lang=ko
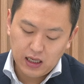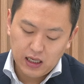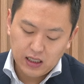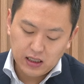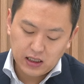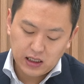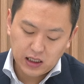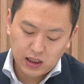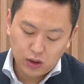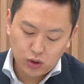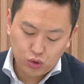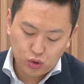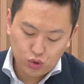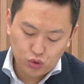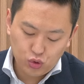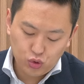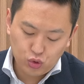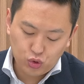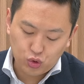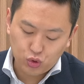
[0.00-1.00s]

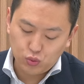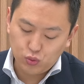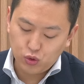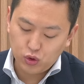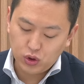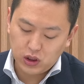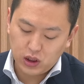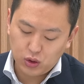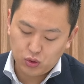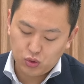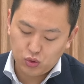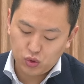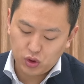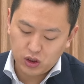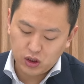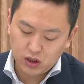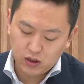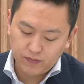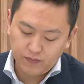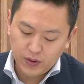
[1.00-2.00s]
신규 주문
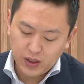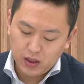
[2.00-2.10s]
지수는